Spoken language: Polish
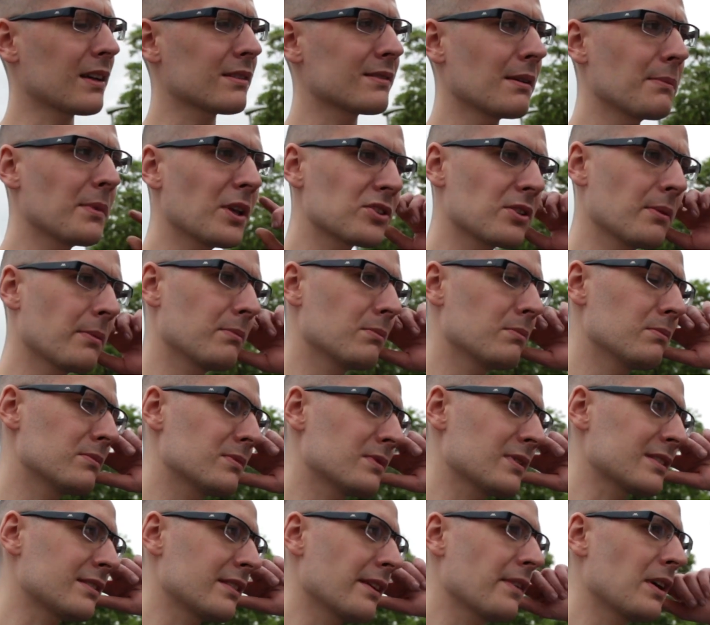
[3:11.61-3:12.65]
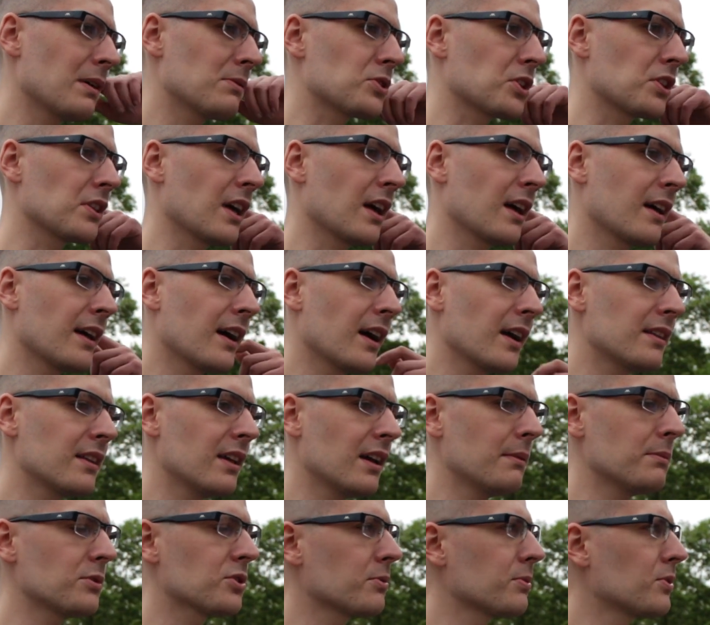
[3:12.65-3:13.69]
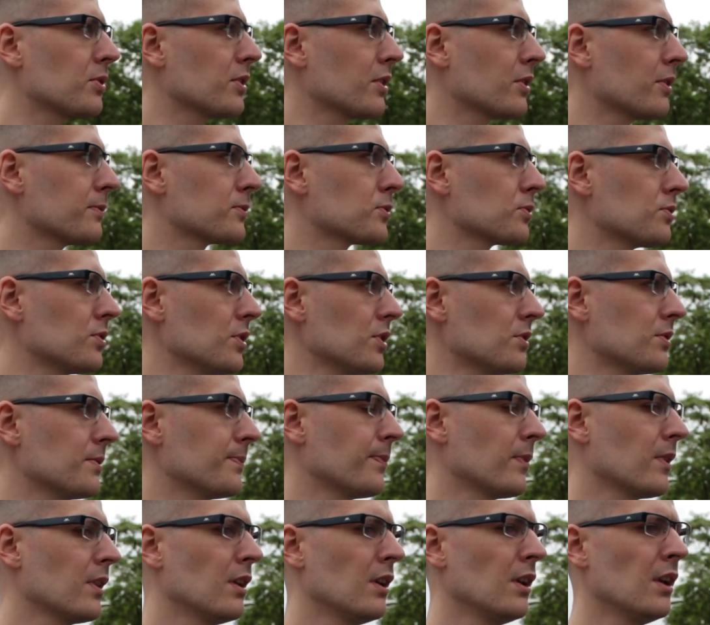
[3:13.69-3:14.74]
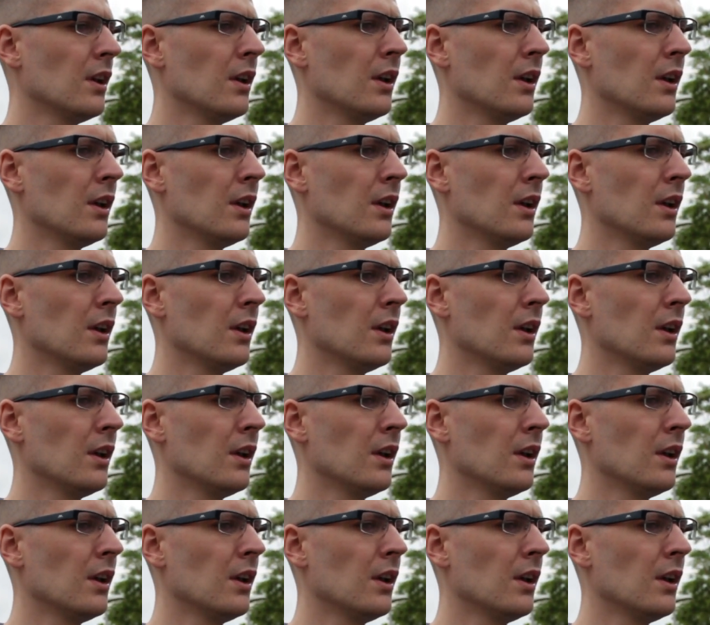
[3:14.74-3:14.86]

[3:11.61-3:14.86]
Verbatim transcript: tak zamierzam, zastanawiałem się na rajdem, żeby do niego wrzucić. Mhm.